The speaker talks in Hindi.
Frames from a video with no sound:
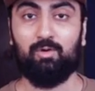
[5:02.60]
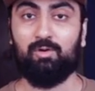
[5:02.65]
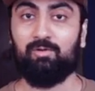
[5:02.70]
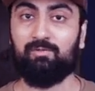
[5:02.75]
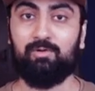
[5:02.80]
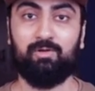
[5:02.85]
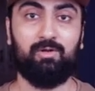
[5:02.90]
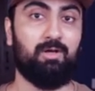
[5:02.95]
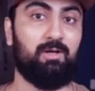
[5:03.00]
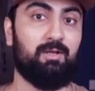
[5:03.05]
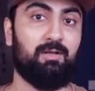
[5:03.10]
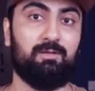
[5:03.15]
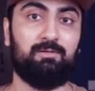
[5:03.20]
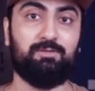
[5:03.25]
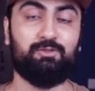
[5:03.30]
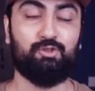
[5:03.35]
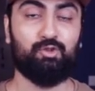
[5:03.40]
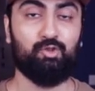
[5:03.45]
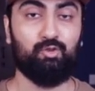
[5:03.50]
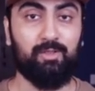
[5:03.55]
ओवरऑल
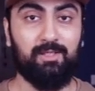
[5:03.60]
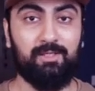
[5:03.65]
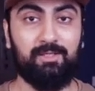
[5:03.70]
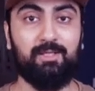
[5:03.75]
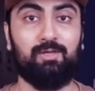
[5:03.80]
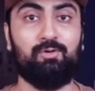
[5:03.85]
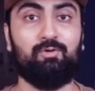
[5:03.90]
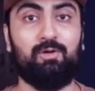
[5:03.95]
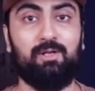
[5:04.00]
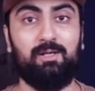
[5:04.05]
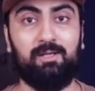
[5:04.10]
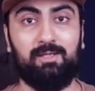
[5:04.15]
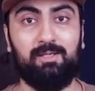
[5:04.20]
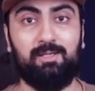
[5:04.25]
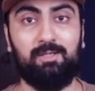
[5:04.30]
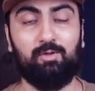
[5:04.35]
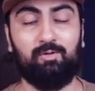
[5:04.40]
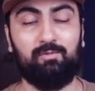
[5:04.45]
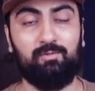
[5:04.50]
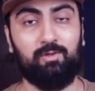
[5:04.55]
शूटिंग की
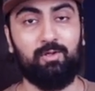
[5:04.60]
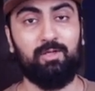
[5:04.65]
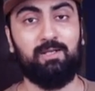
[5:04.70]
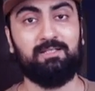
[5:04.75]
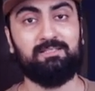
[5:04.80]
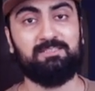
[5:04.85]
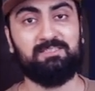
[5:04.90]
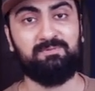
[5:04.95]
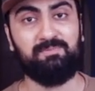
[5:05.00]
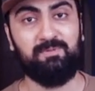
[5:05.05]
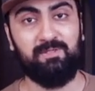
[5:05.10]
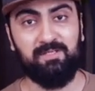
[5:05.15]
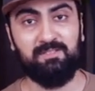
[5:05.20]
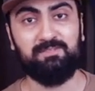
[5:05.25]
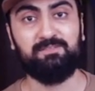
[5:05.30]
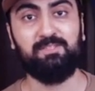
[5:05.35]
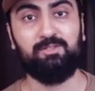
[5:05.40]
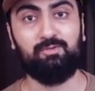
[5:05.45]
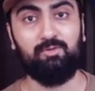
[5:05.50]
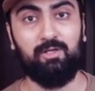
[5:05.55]
क्वालिटी ओवरऑल
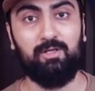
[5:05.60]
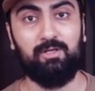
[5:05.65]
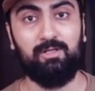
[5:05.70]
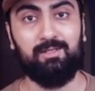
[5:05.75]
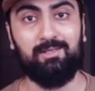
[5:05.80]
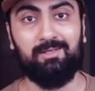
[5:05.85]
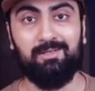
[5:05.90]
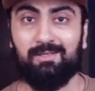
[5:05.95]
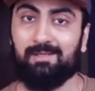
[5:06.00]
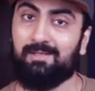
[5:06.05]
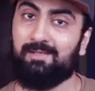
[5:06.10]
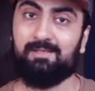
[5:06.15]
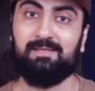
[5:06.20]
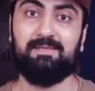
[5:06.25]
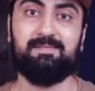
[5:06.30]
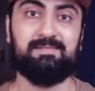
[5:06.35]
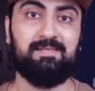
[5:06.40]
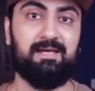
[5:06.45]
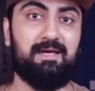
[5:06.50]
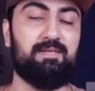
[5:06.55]
एक्सपीरियंस की क्वालिटी
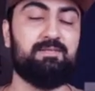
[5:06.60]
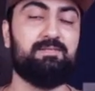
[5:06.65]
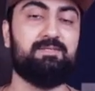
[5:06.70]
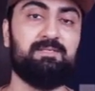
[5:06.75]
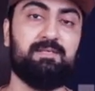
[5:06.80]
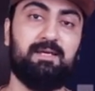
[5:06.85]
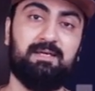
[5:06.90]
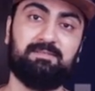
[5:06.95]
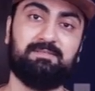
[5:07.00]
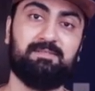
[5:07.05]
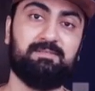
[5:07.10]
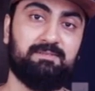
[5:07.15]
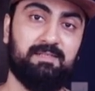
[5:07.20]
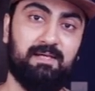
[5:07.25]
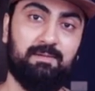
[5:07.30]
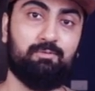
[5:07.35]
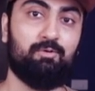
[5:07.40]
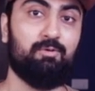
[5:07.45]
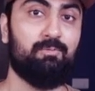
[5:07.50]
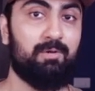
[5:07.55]
ये सारी चीज़ें ऐसे ऐसा
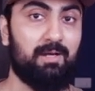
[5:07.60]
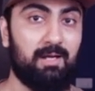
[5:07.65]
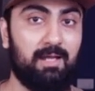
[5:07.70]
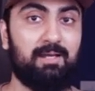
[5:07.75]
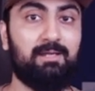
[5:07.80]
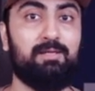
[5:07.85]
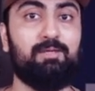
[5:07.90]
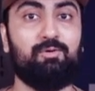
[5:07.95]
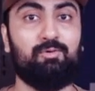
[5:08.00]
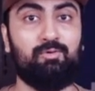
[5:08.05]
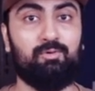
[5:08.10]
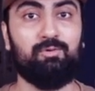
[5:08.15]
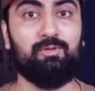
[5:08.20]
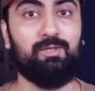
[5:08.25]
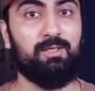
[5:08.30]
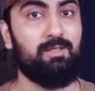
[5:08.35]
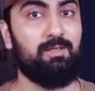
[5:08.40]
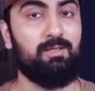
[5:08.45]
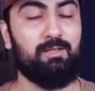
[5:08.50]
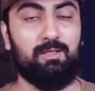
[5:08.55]
आपको बढ़ानी
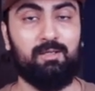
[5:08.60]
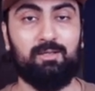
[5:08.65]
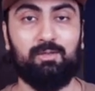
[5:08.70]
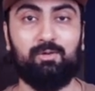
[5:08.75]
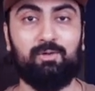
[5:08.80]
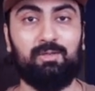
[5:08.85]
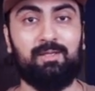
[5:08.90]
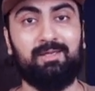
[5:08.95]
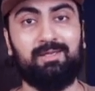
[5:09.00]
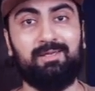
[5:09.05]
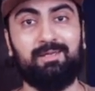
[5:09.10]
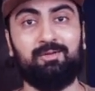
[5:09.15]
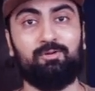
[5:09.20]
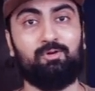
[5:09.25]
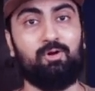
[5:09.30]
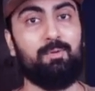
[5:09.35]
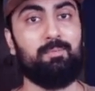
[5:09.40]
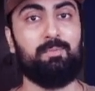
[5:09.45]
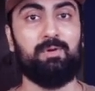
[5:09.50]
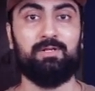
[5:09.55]
होंगी क्योंकि देखें
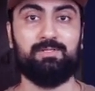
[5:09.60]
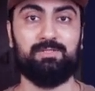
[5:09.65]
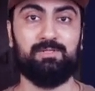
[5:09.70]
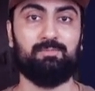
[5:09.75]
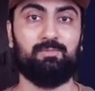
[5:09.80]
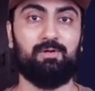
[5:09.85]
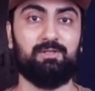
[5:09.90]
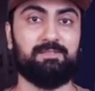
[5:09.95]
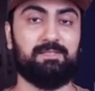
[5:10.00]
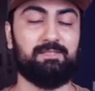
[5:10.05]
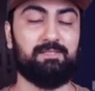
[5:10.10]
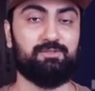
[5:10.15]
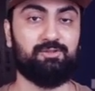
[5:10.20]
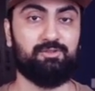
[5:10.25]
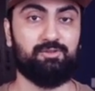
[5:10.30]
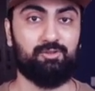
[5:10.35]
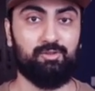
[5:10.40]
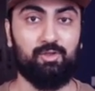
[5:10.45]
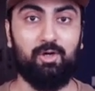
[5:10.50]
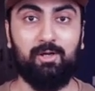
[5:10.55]
कंपटीशन बहुत ज़्यादा
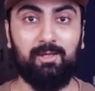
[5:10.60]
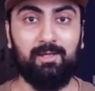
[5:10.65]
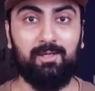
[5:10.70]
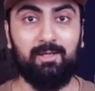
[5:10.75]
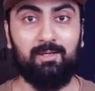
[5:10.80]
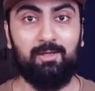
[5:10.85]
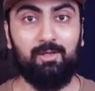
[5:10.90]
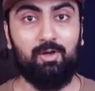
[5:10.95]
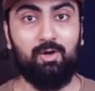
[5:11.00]
स्ट्रांग है